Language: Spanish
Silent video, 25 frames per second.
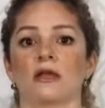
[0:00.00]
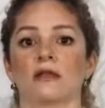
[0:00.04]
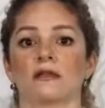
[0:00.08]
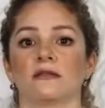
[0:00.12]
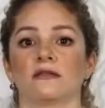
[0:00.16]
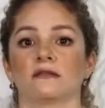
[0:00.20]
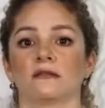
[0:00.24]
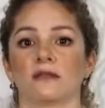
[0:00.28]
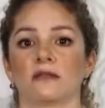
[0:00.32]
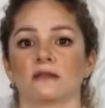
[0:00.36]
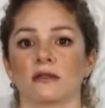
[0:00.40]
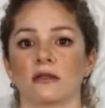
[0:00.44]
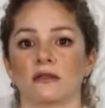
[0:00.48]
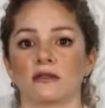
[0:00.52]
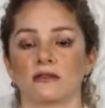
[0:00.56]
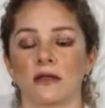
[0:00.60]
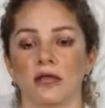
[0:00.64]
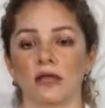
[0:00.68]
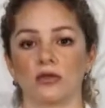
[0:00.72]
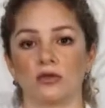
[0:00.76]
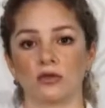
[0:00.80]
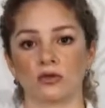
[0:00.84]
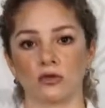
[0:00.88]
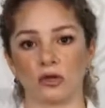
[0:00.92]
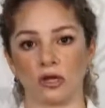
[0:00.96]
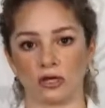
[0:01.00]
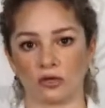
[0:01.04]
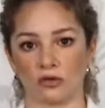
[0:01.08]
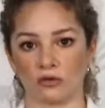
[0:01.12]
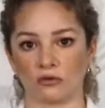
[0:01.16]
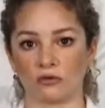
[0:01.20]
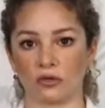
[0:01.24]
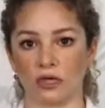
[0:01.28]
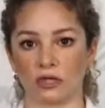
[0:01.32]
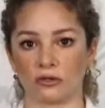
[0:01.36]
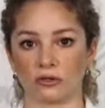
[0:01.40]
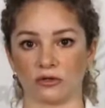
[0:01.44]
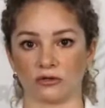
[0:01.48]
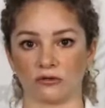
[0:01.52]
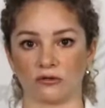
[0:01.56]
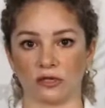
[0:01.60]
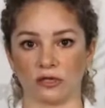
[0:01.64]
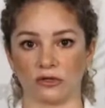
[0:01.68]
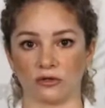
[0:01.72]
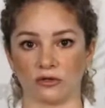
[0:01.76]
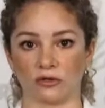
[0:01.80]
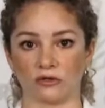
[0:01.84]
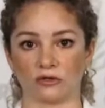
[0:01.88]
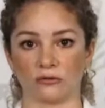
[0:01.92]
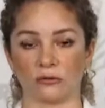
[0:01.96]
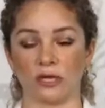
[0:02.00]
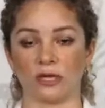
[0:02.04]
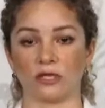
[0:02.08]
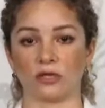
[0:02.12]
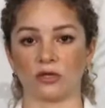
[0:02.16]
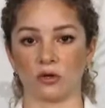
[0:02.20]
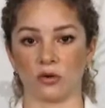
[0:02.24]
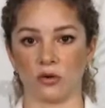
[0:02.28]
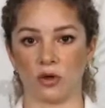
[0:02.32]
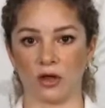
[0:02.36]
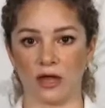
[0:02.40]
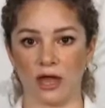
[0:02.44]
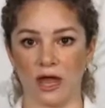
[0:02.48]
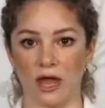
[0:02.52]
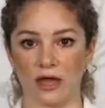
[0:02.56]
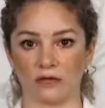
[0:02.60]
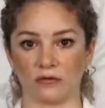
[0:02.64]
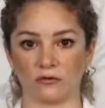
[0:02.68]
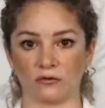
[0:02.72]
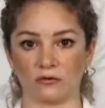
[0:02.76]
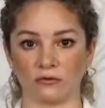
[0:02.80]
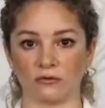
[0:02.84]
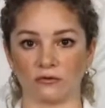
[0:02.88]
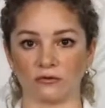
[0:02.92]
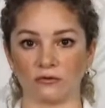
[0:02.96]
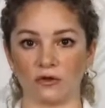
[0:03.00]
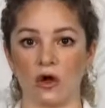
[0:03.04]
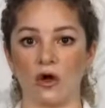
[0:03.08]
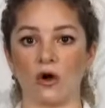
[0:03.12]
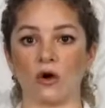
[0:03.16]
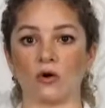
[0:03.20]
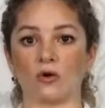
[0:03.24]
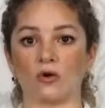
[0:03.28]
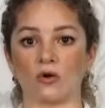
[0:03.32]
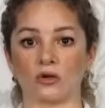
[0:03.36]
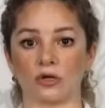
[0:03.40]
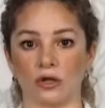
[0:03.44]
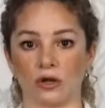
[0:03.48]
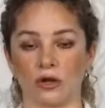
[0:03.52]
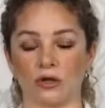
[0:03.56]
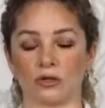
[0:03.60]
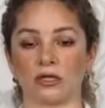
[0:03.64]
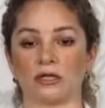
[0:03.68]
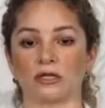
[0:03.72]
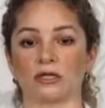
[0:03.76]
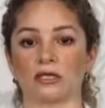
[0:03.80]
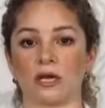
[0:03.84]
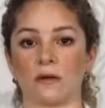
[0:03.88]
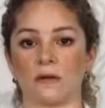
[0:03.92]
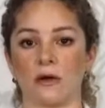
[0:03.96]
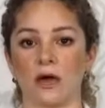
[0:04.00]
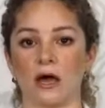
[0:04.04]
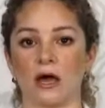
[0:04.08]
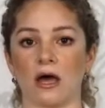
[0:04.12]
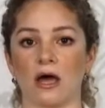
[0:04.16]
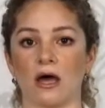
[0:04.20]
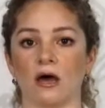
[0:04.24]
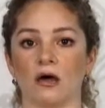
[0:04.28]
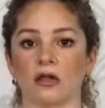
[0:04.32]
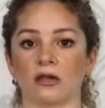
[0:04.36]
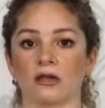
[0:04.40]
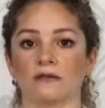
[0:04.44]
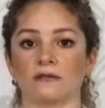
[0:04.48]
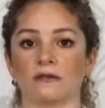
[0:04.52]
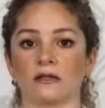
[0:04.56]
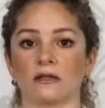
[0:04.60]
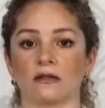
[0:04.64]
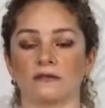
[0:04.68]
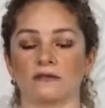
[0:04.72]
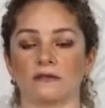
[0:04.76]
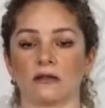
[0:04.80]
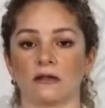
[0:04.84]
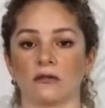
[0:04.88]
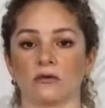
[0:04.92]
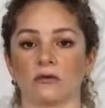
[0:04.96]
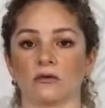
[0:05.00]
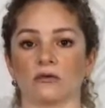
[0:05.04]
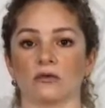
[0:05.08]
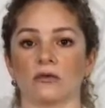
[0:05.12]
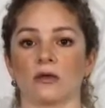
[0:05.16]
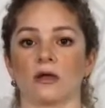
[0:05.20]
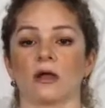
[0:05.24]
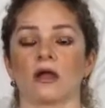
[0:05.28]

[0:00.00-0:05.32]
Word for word: 71 de los 421 casos ocurrieron en trabajadores de la salud.